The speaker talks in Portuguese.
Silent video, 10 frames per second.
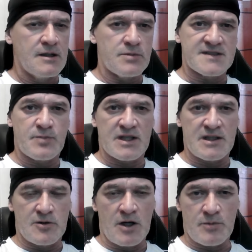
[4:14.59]
esse
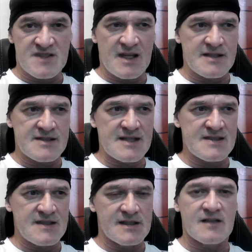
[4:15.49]
pneu realmente sair essa
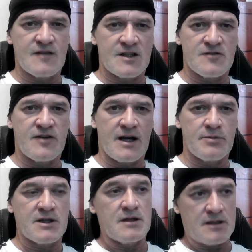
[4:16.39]
cera que vem de
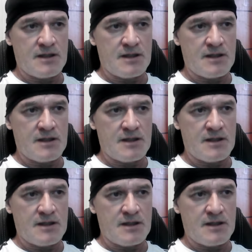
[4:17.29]
fábrica,